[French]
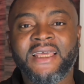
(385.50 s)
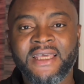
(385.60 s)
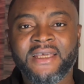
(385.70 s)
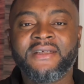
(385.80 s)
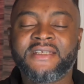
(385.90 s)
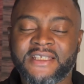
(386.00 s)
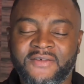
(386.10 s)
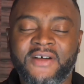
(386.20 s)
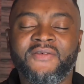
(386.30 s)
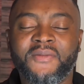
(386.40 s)
et
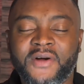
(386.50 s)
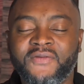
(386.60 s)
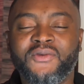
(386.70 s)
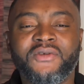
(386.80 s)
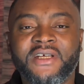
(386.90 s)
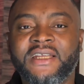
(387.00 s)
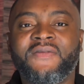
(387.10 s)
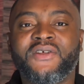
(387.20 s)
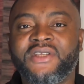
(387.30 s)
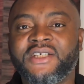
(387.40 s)
ça va vraiment vous donner un
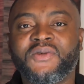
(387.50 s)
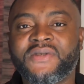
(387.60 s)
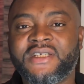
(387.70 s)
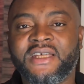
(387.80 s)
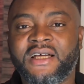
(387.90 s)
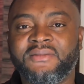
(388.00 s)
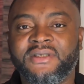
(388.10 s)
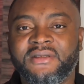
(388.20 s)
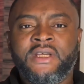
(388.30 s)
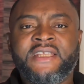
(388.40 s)
avantage considérable.
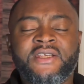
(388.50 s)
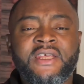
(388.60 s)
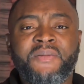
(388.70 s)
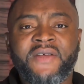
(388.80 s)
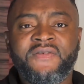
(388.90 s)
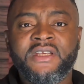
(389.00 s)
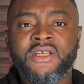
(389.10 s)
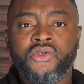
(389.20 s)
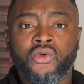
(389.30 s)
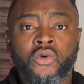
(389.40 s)
Et ce n'est pas
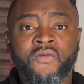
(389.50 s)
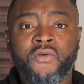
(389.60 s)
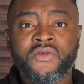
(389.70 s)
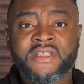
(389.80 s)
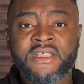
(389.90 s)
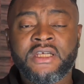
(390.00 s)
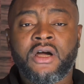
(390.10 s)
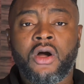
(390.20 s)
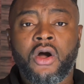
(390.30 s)
fini, je t'offre aussi